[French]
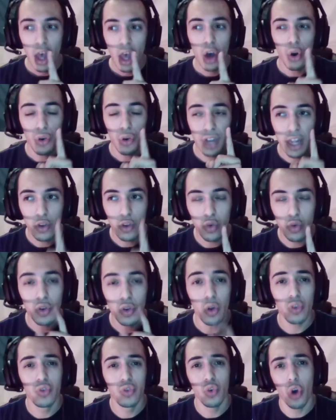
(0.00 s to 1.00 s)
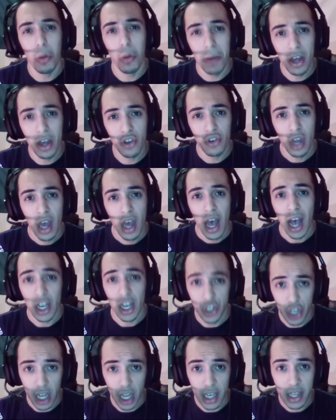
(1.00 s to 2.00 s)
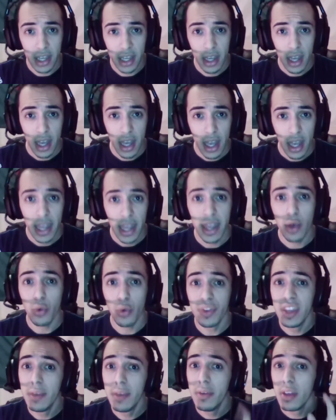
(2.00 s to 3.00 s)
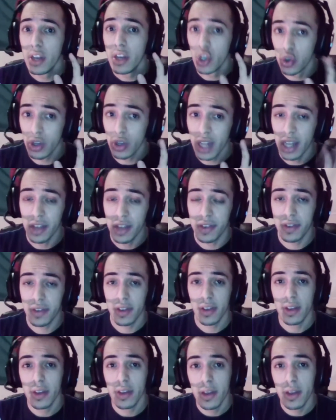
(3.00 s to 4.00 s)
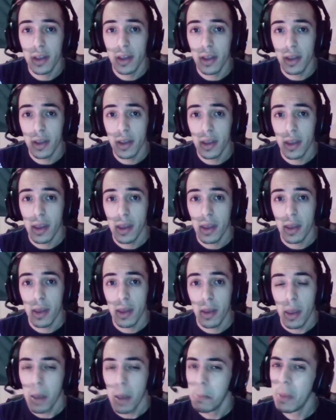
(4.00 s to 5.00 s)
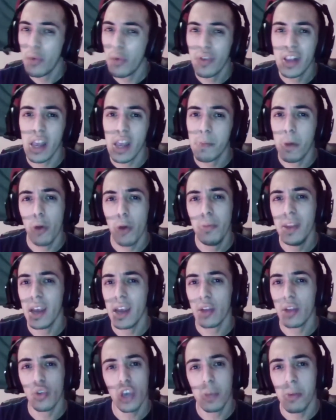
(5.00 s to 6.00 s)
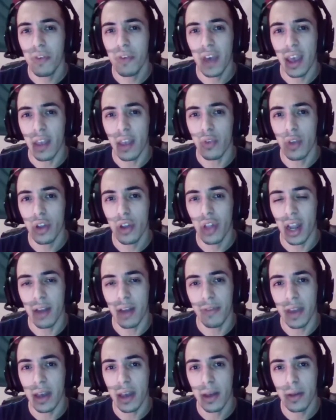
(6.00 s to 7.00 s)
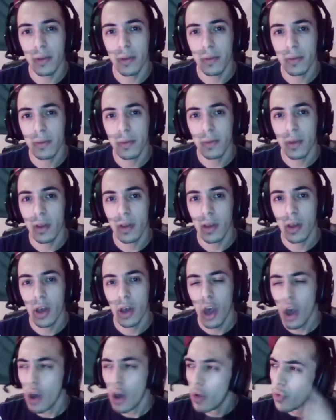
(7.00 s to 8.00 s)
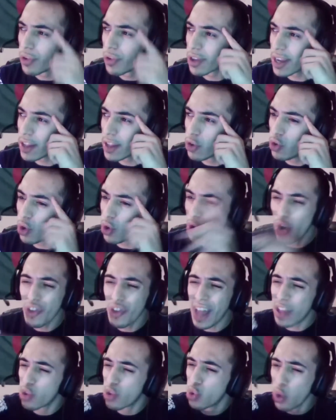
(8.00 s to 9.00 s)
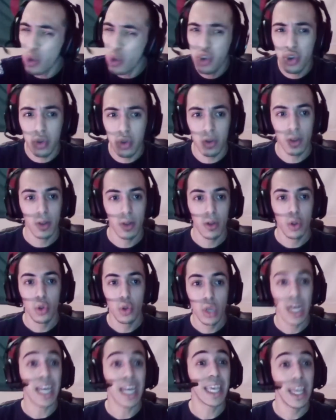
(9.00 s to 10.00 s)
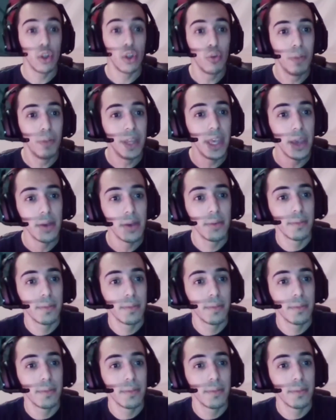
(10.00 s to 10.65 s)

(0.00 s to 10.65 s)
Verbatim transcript: On a tous rendu hommage à Charlie et Audi, journalistes. Mais vous n'avez pas oublié un truc, mes frères et sœurs, dans l'affaire. Vous en êtes sûr qu'on a tous rien oublié